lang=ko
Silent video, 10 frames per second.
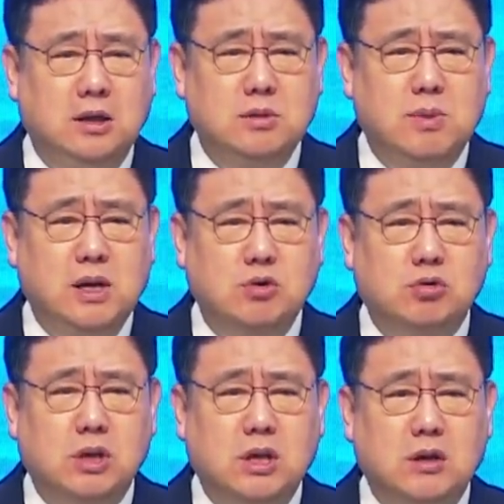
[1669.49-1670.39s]
이스마일이
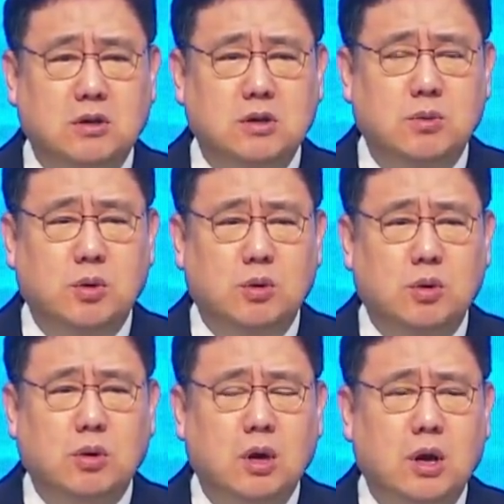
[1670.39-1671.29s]
죽게 된 것을
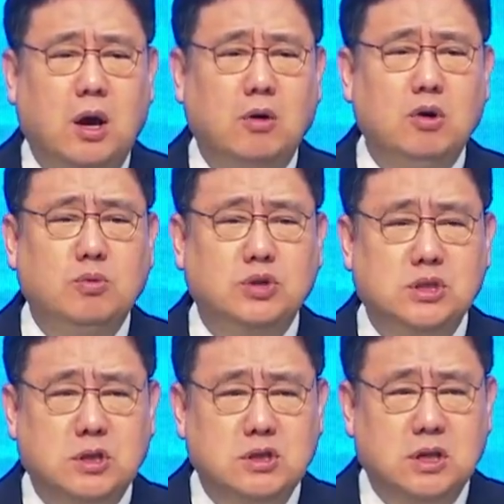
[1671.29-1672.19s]
보고 아,
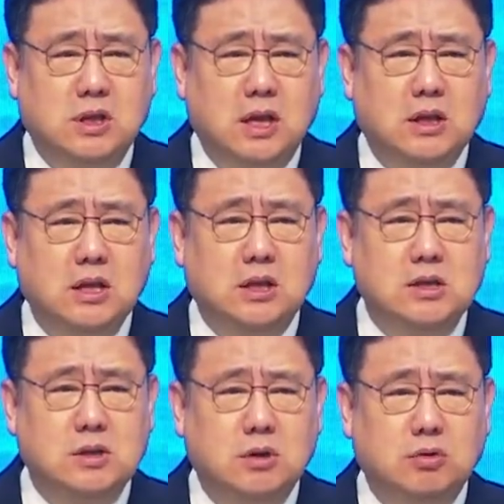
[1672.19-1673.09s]
울부짖었을 때
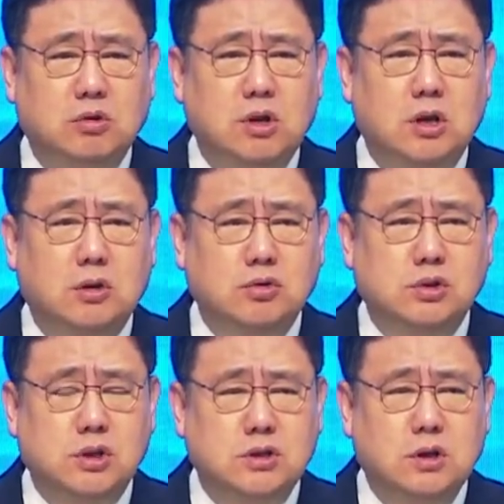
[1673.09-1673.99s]
하나님께서 눈을 열어
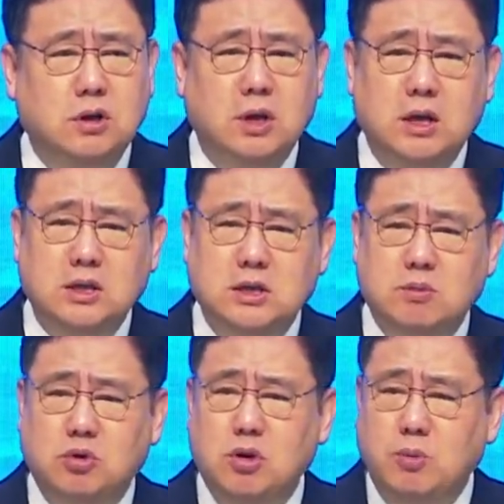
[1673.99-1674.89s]
주셔서 이제
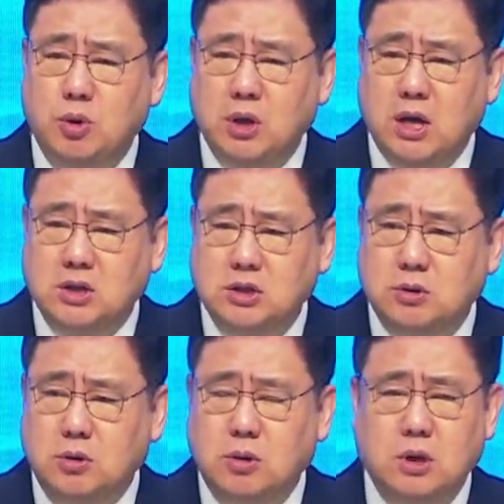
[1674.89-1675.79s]
물을 보게
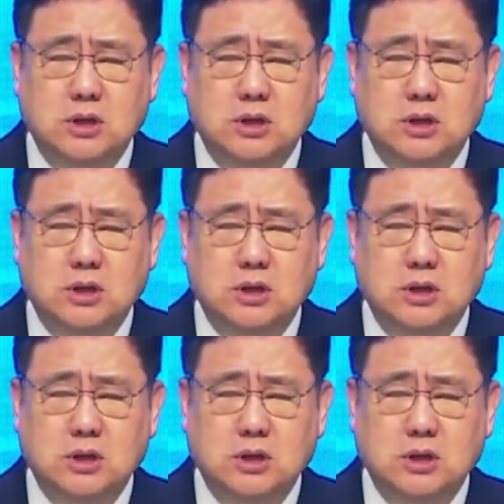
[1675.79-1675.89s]
하시고